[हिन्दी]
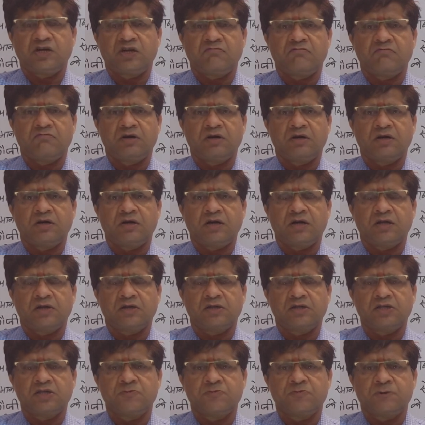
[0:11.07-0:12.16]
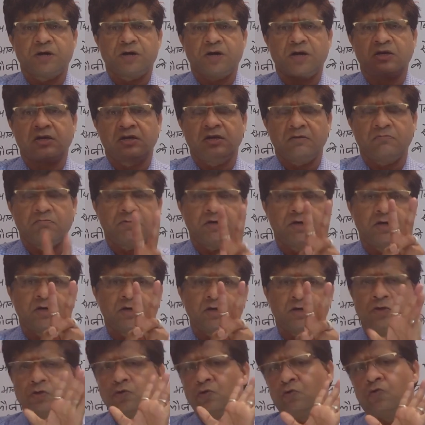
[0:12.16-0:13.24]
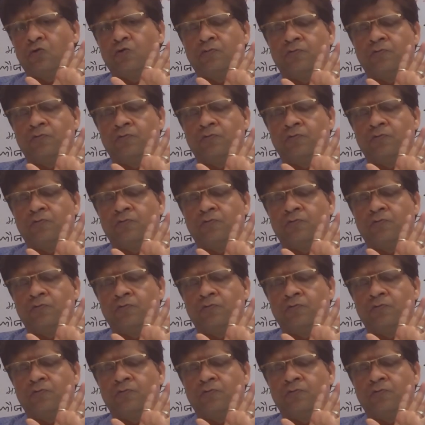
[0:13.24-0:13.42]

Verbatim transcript: नंबर 38 पार्ट नंबर दो